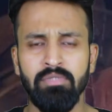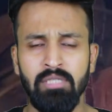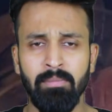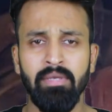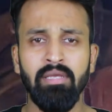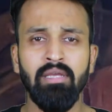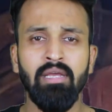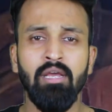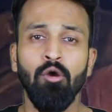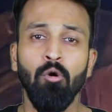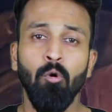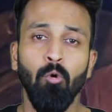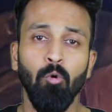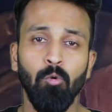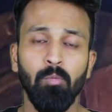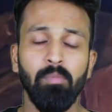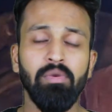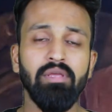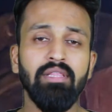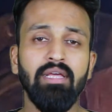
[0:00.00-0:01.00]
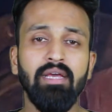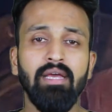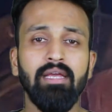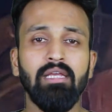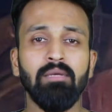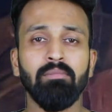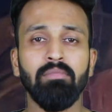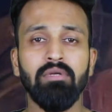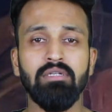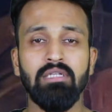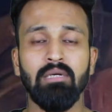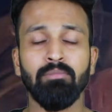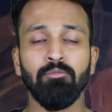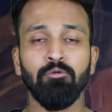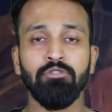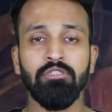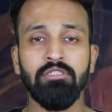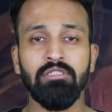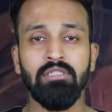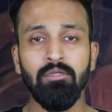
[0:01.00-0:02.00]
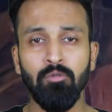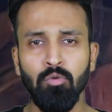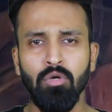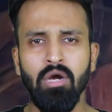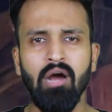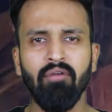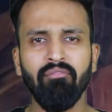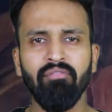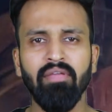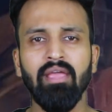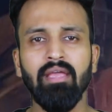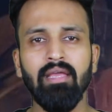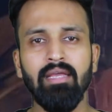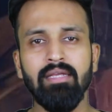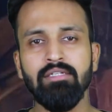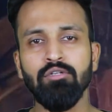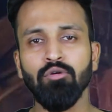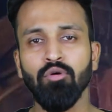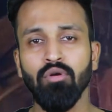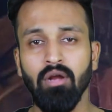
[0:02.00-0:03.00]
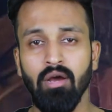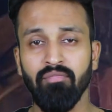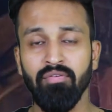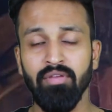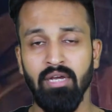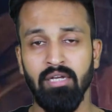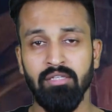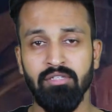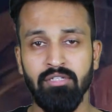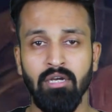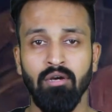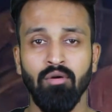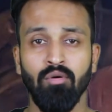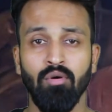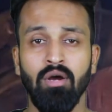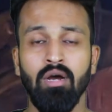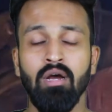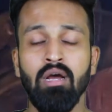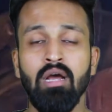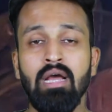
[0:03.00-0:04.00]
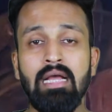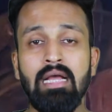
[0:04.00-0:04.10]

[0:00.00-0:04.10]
से भी उम्मीदें हैं कि मिर्ज़ापुर सीज़न टू काफ़ी एंगेजिंग और काफ़ी अच्छा होगा